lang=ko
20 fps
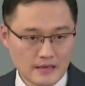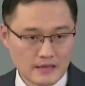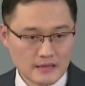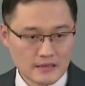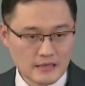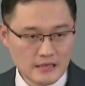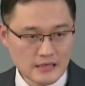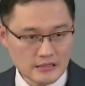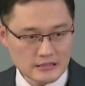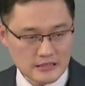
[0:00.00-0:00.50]

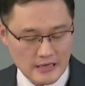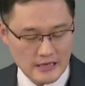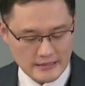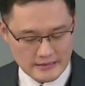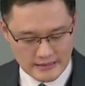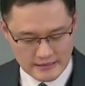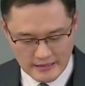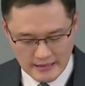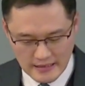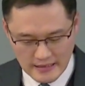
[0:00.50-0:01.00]
이
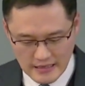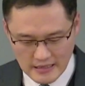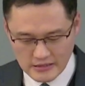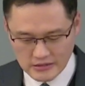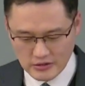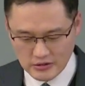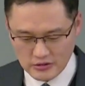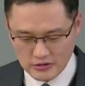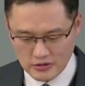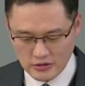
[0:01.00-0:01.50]
제자들에게
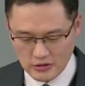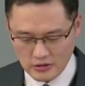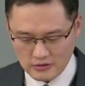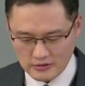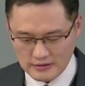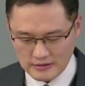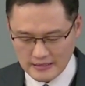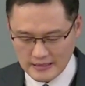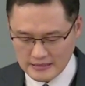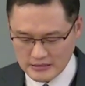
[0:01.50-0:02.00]

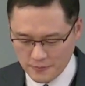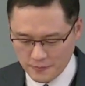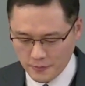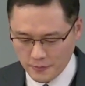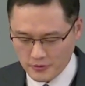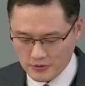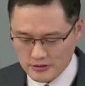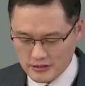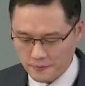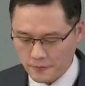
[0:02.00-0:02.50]
있어서 다섯
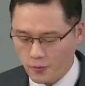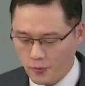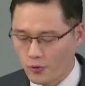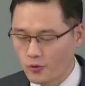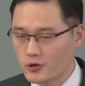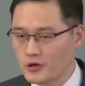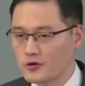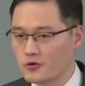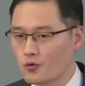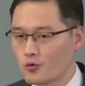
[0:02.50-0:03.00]
번째
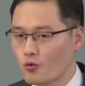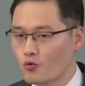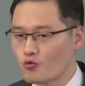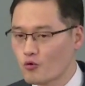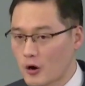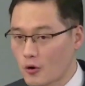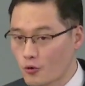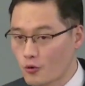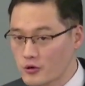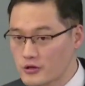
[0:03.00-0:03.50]
복이
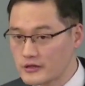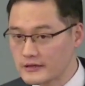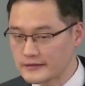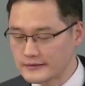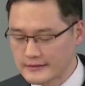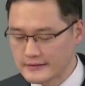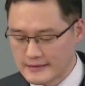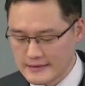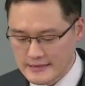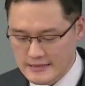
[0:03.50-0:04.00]
요구하고 있는
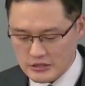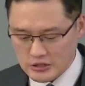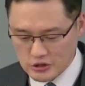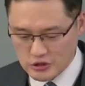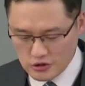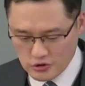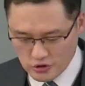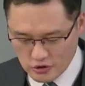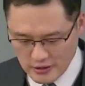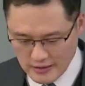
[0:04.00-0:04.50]

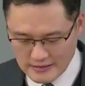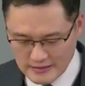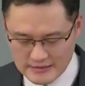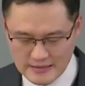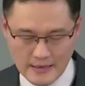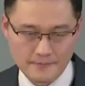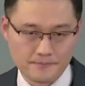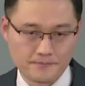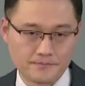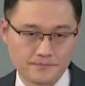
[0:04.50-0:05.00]
극률한
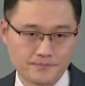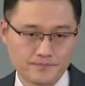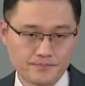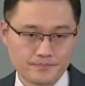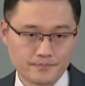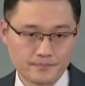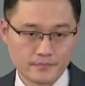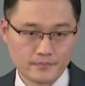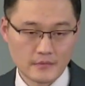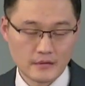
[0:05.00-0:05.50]
삶,
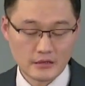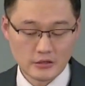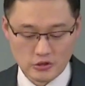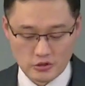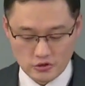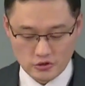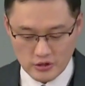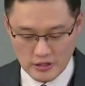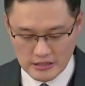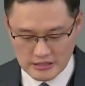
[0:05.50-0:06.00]

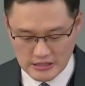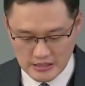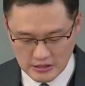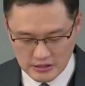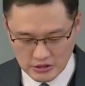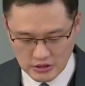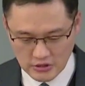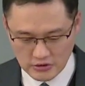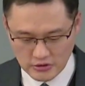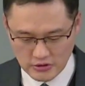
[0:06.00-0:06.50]
극률의
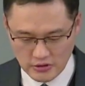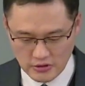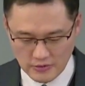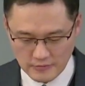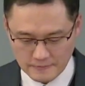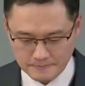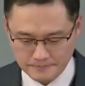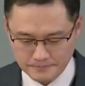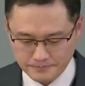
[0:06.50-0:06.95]
실천은요.